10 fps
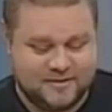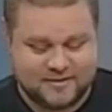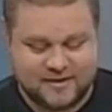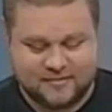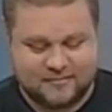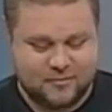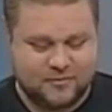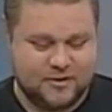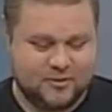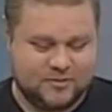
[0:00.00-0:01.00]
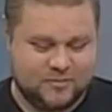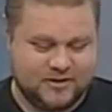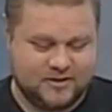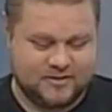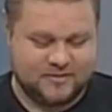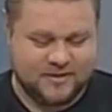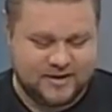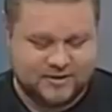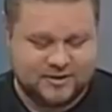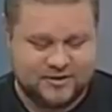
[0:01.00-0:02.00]
иногда какой-нибудь хороший подарок
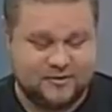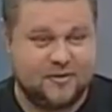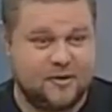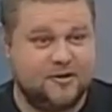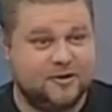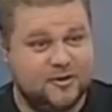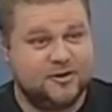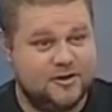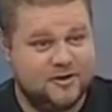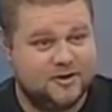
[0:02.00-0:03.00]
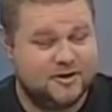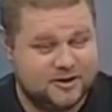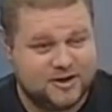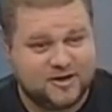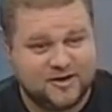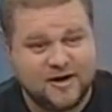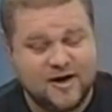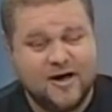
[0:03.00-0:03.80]
даришь человеку и говоришь, ну это на день рождения.